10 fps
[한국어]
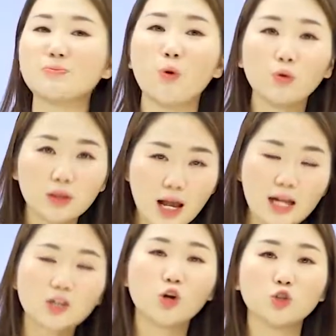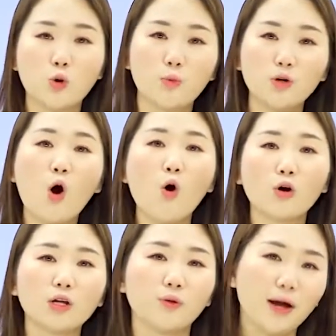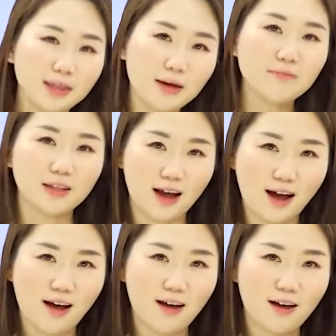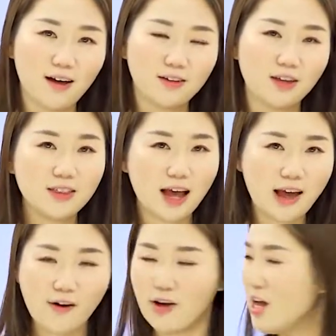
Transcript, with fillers: 못할 그런 정보를 얻기도 한답니다. 됐나요?